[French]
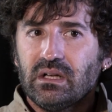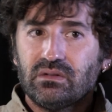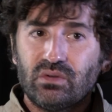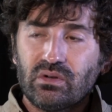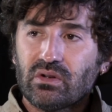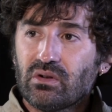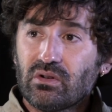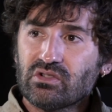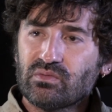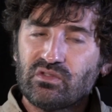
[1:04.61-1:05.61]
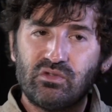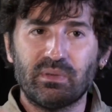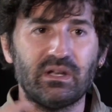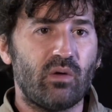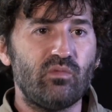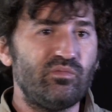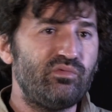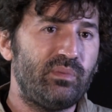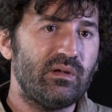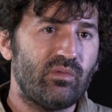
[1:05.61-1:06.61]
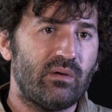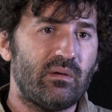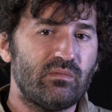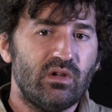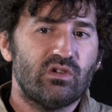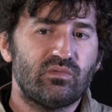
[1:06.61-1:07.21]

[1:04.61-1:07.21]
Donc euh, je me suis pris comme une poupée moi-même.